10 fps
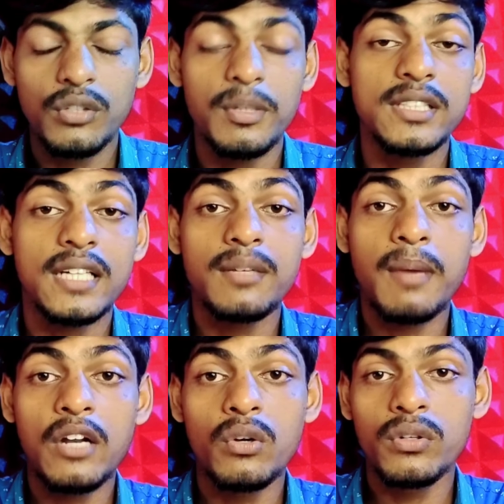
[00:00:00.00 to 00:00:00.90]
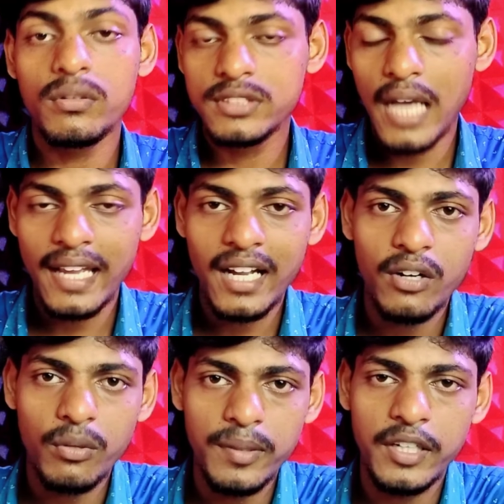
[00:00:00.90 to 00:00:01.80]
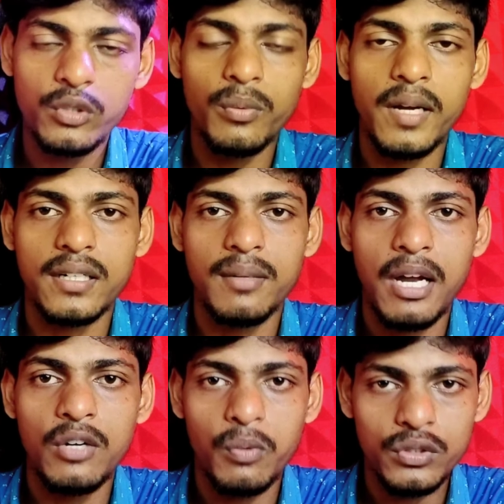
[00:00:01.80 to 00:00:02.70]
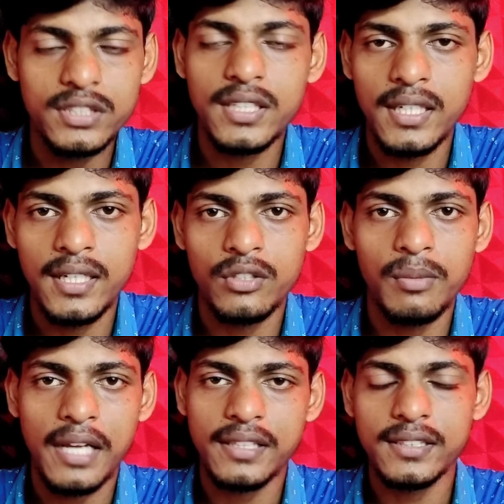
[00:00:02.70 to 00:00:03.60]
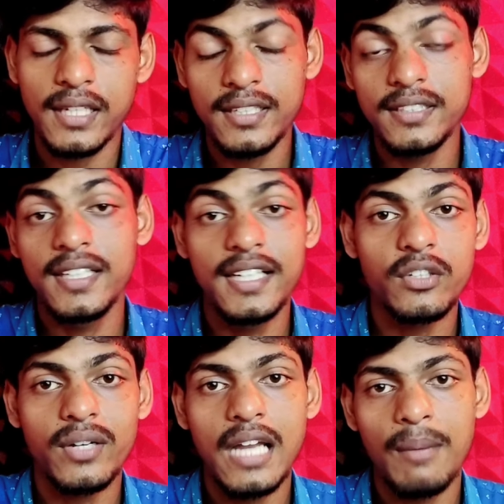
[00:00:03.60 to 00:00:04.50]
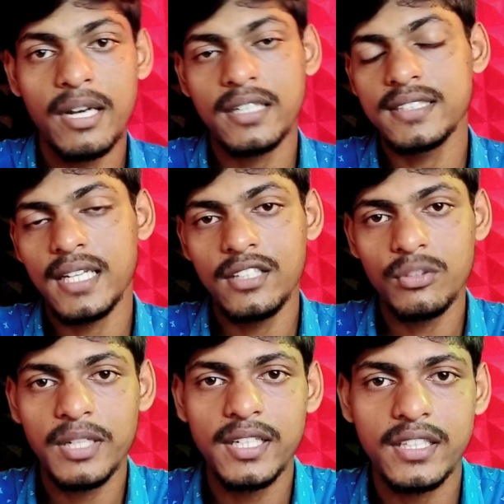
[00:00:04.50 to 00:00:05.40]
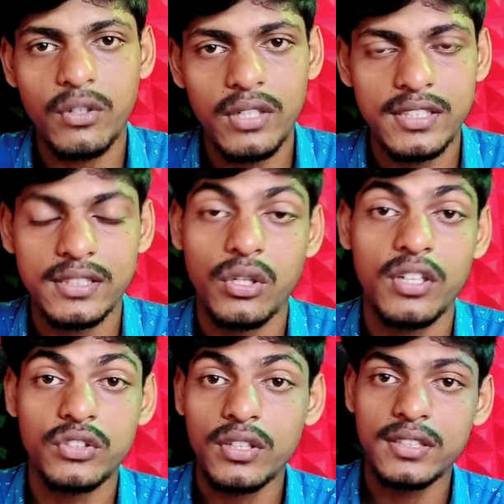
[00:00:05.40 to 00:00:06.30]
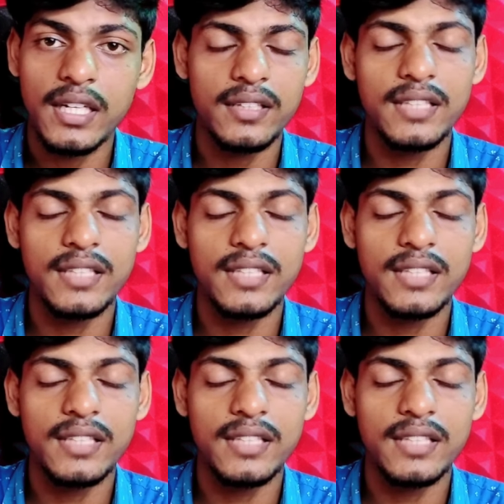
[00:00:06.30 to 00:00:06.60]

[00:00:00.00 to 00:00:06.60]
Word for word: তোমার যে একটা ভালো জায়গা হবে ইউটিউবে একটা ভালো পজিশনে তোমার একটা চ্যানেল ডিলেট হয়ে গেলে আবার একটা চ্যানেল তুমি ক্রিয়েট করলে যে সঙ্গে সঙ্গে